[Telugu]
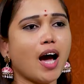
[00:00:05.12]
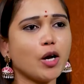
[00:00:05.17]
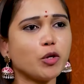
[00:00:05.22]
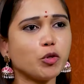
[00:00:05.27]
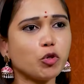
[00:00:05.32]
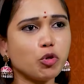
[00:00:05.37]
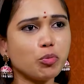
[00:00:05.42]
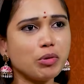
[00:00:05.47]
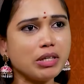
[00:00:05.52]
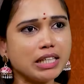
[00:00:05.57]

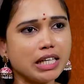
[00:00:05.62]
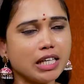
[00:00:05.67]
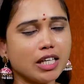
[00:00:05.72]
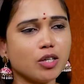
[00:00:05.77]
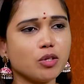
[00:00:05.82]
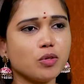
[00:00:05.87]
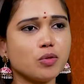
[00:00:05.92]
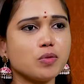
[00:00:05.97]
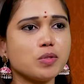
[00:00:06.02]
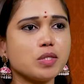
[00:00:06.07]
అక్టోబర్
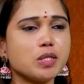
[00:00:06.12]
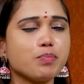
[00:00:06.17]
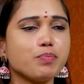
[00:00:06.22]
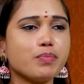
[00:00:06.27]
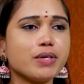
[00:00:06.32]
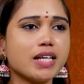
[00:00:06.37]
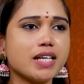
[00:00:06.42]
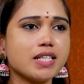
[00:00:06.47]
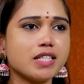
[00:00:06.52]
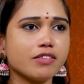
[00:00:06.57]
నెలలో
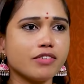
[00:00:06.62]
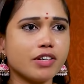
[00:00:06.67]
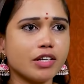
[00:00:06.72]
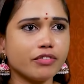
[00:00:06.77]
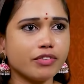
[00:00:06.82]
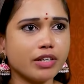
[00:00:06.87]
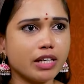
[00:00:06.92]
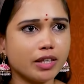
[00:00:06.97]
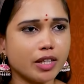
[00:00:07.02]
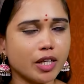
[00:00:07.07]
సింహరాశి వారి
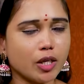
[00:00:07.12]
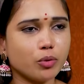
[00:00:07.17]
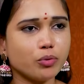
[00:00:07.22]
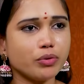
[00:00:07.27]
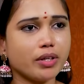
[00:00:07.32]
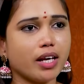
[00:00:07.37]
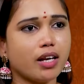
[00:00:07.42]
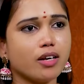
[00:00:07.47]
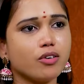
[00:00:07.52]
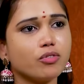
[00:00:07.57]
ఫలితాలు
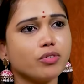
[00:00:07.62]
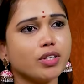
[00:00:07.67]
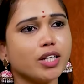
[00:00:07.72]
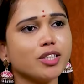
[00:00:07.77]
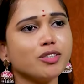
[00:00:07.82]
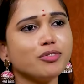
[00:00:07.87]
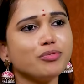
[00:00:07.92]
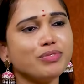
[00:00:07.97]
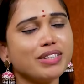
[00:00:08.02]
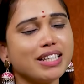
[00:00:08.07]
ఎలా
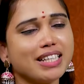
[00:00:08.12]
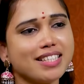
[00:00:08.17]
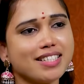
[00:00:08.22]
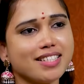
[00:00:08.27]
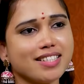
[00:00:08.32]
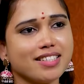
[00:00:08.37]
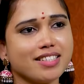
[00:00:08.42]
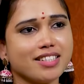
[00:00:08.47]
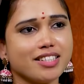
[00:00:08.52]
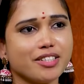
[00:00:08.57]
ఉన్నాయో
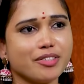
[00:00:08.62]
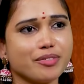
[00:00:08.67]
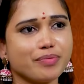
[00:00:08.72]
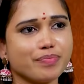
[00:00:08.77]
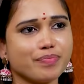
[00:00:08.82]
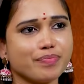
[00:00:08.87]
తెలియజేయండి